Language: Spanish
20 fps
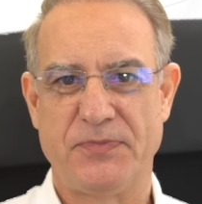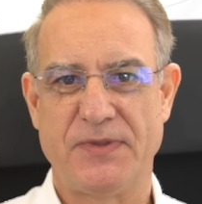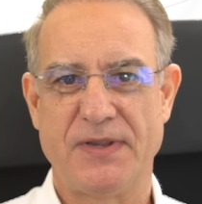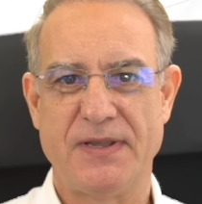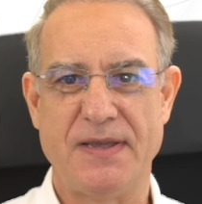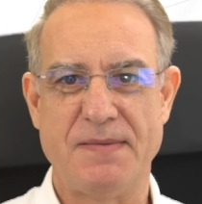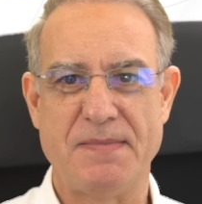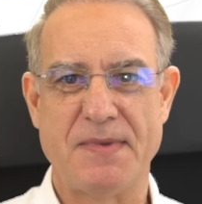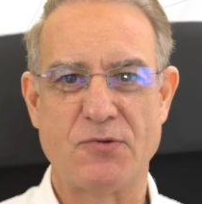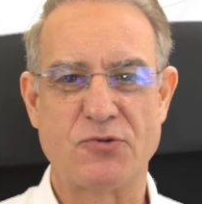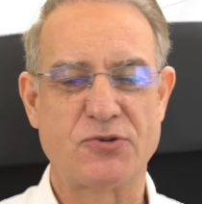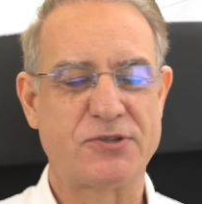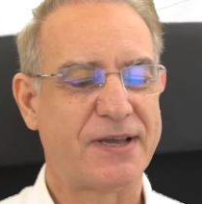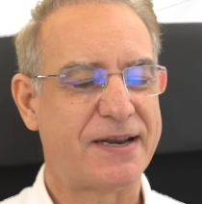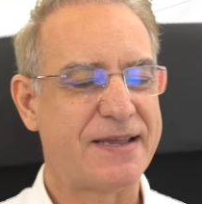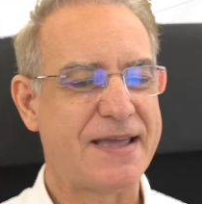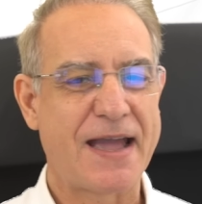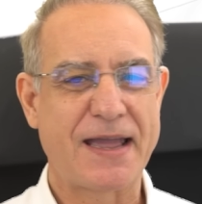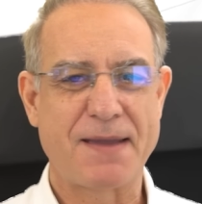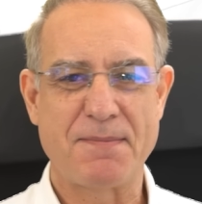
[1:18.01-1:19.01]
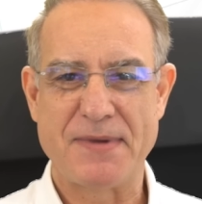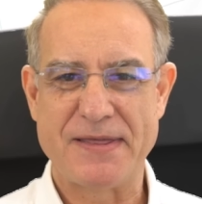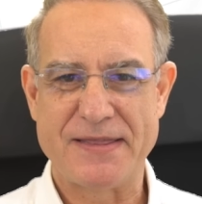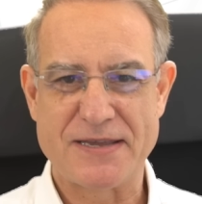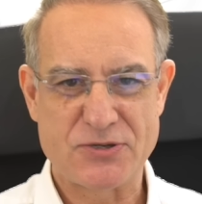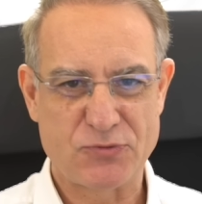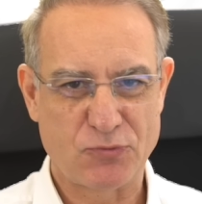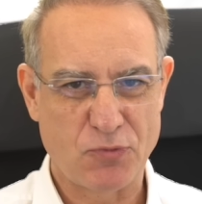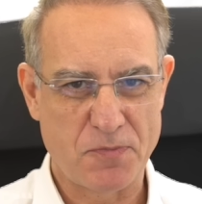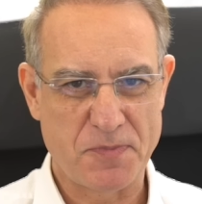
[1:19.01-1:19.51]
Y me gustaría que me
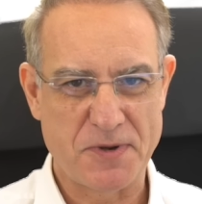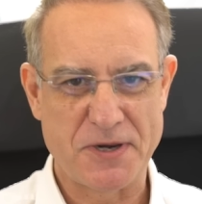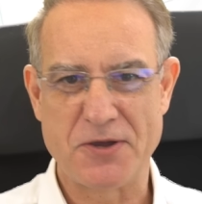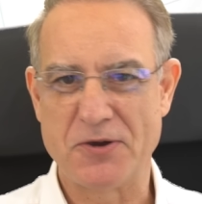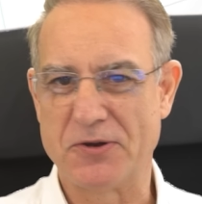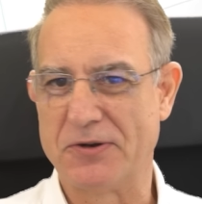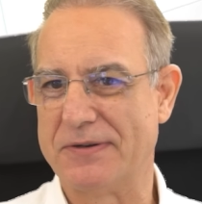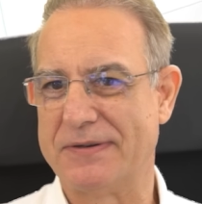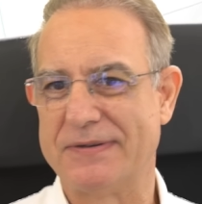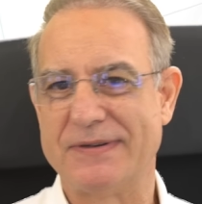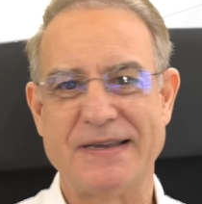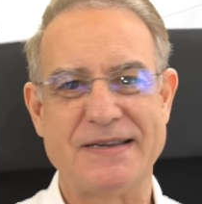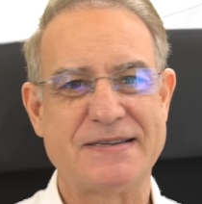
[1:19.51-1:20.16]
des tu opinión.